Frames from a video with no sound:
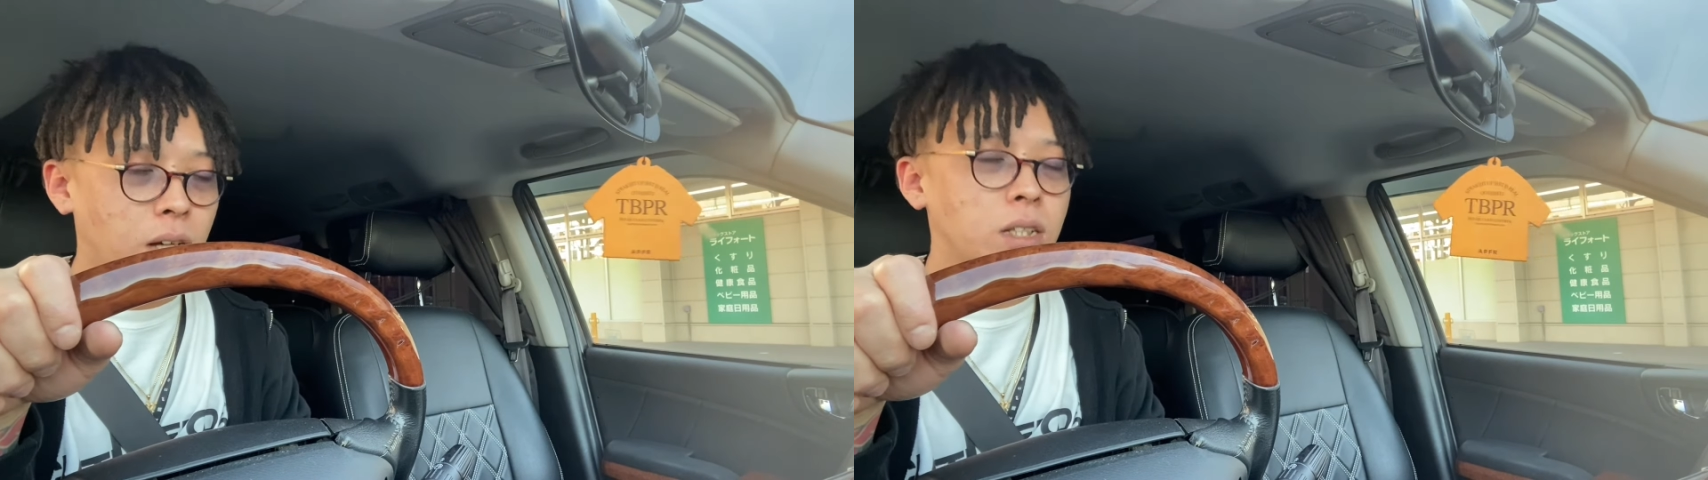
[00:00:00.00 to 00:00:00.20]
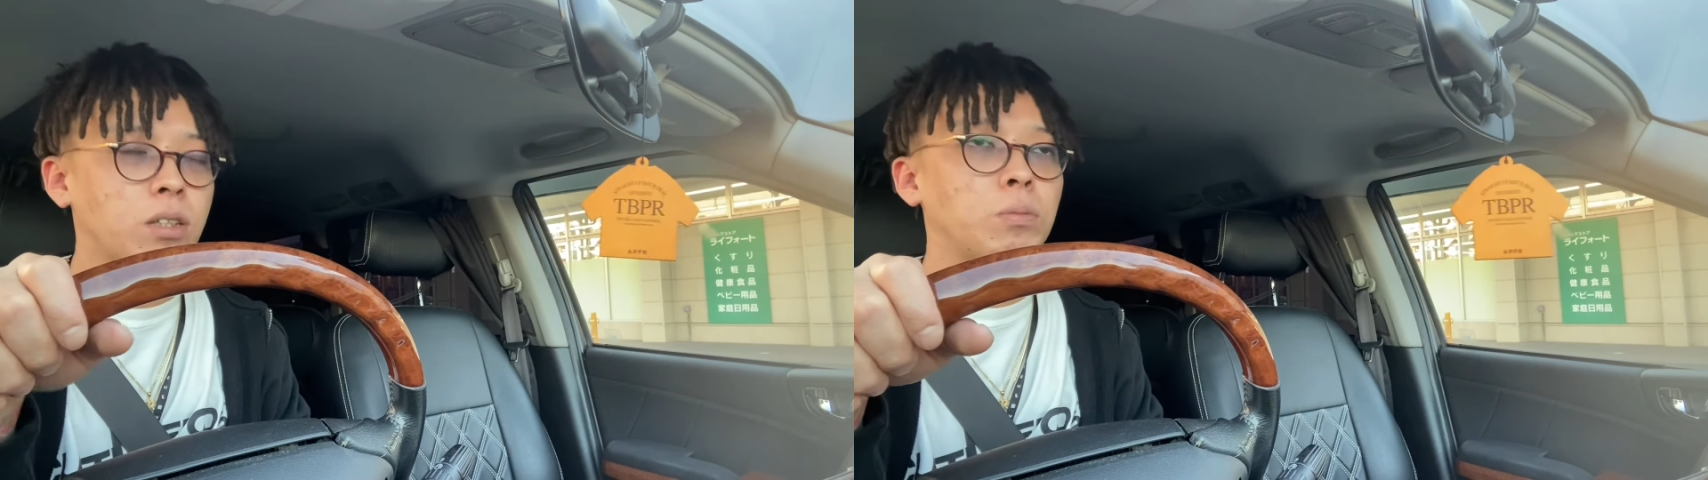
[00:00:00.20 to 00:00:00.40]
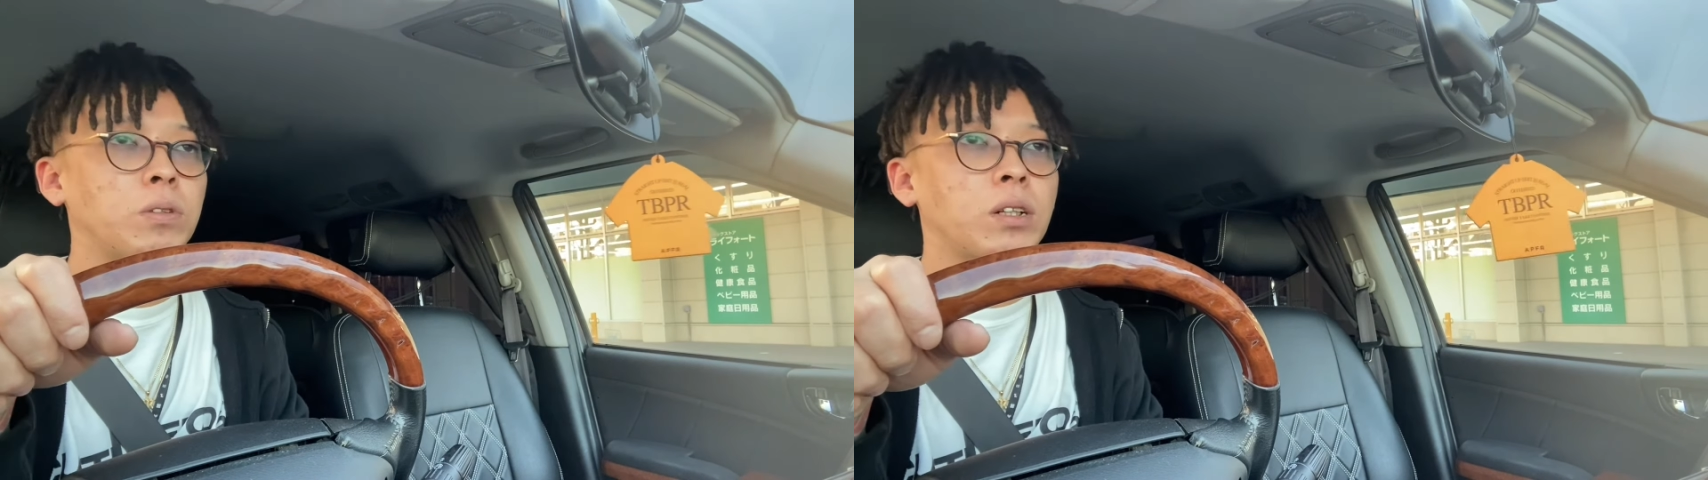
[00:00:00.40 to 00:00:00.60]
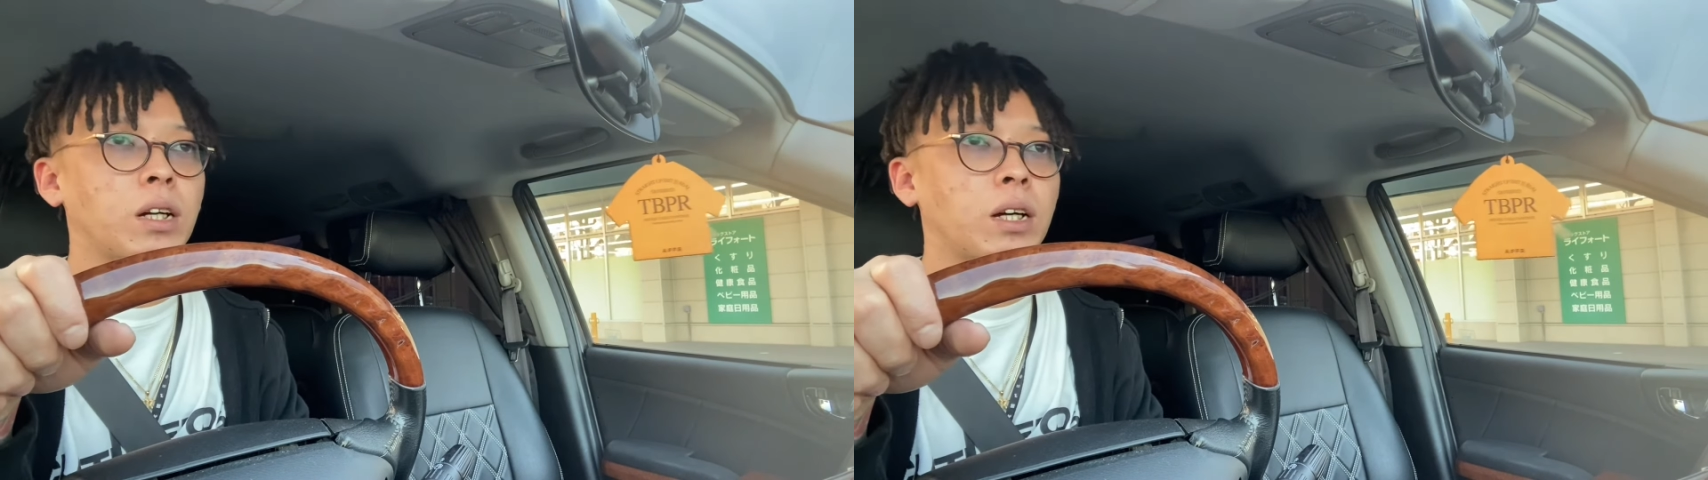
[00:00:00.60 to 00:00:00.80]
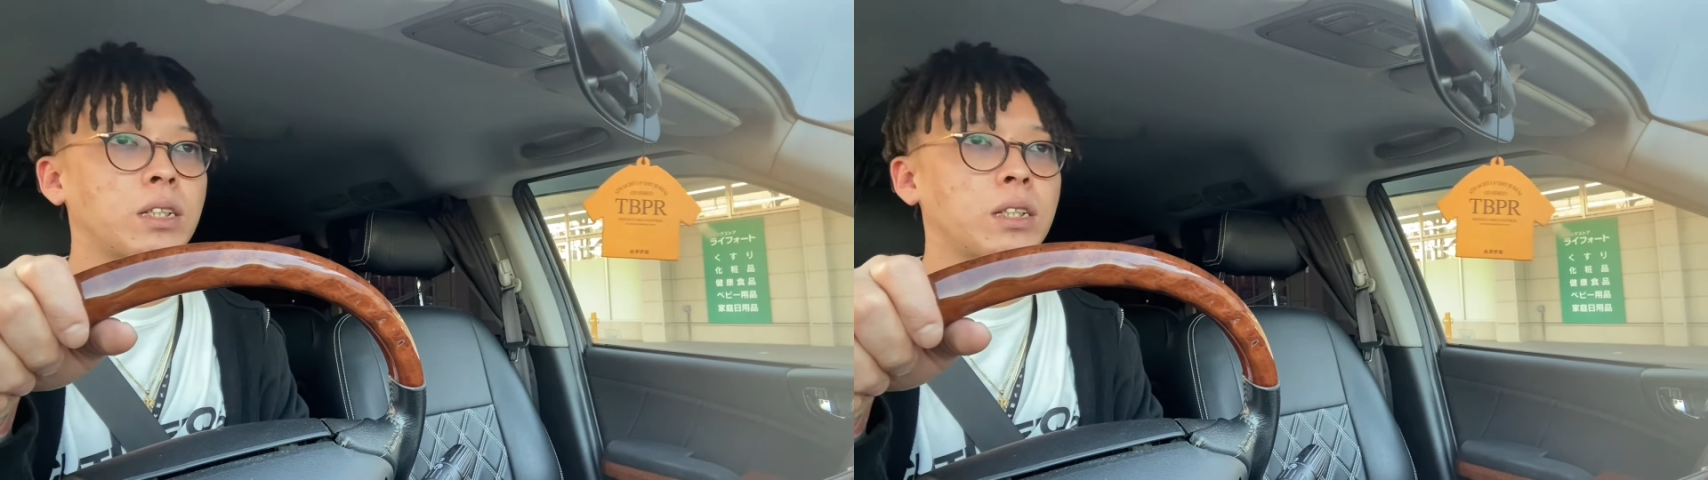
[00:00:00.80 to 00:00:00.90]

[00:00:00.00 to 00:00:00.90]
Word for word: カセットもから